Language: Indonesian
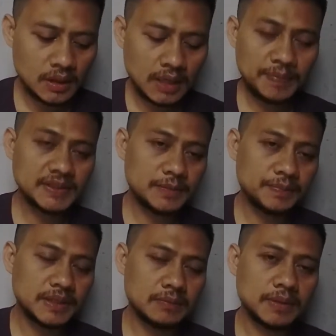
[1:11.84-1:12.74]
apa sih
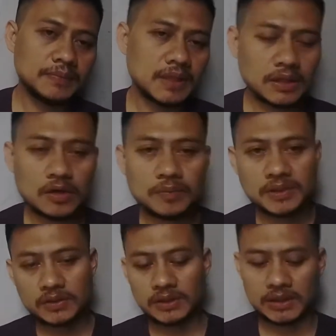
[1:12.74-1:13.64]
penyebab dari
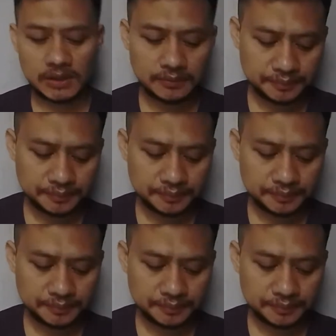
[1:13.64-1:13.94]
komedo ini